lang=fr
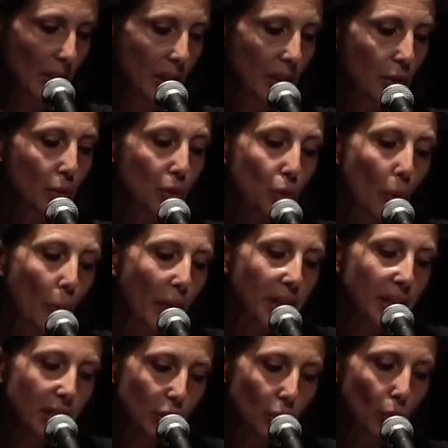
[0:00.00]
Ce ne sont pas
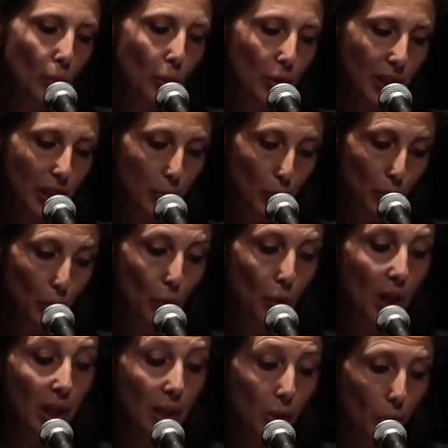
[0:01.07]
des ombres qui me
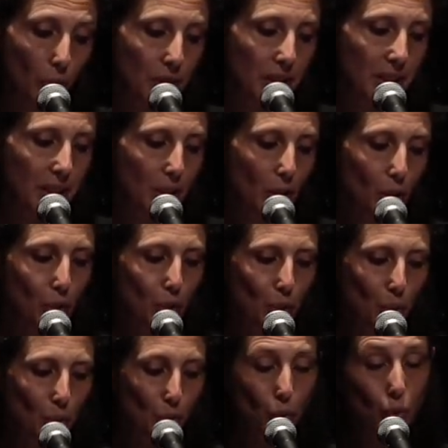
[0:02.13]
frôlent inconsistantes,
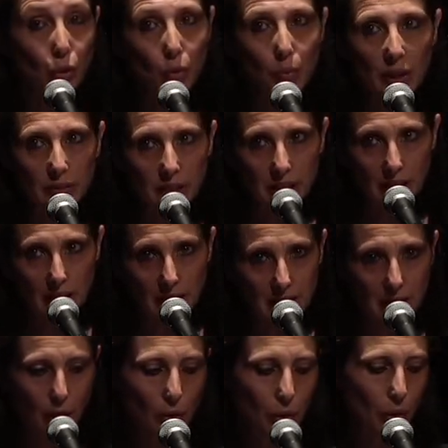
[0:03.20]
non, toute ma vie
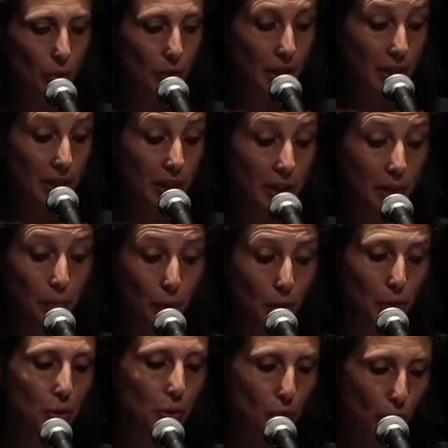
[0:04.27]
restante, le dernier
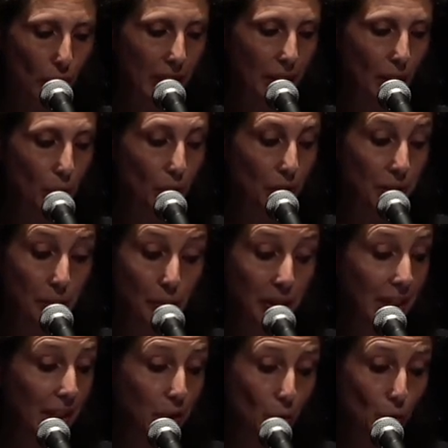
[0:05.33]
bonus track, l'ultime
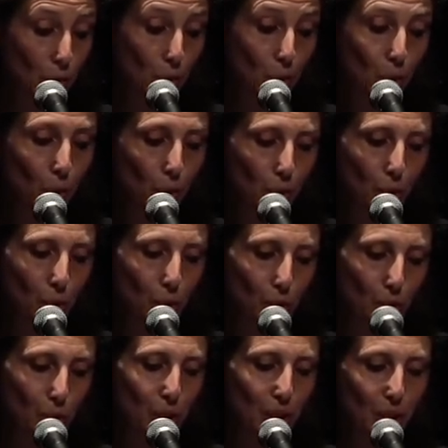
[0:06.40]
cadeau, se gonfle le
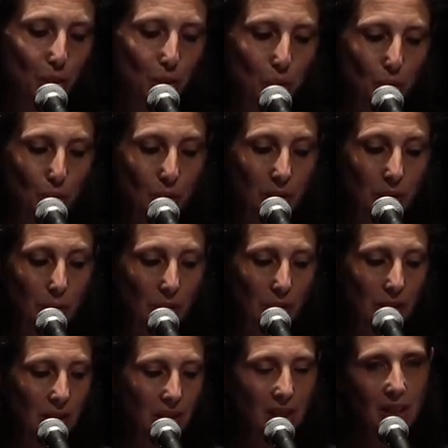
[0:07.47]
souvenir d'une de tes
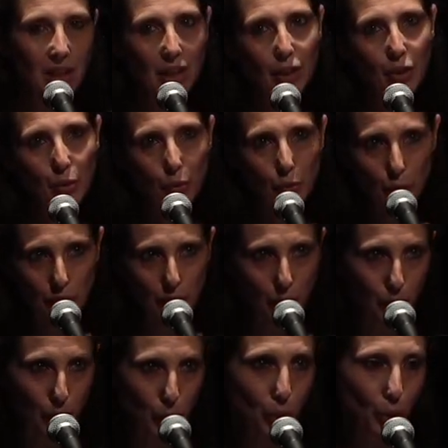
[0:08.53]
mains, souvenir
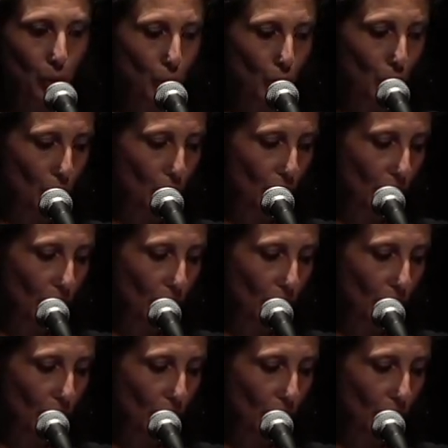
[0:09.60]
baudruche,